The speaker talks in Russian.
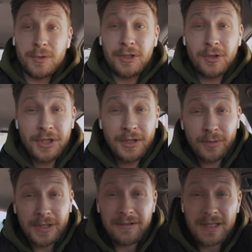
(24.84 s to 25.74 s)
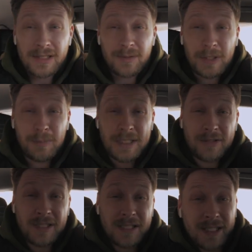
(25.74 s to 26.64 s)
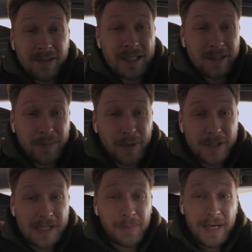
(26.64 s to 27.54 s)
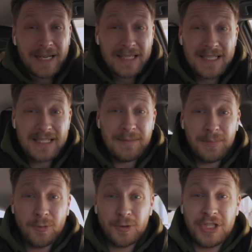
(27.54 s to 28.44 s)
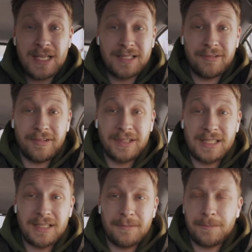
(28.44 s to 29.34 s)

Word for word: Будет очень круто и весело. Подписывайтесь, задавайте вопросы, приходите поучаствовать.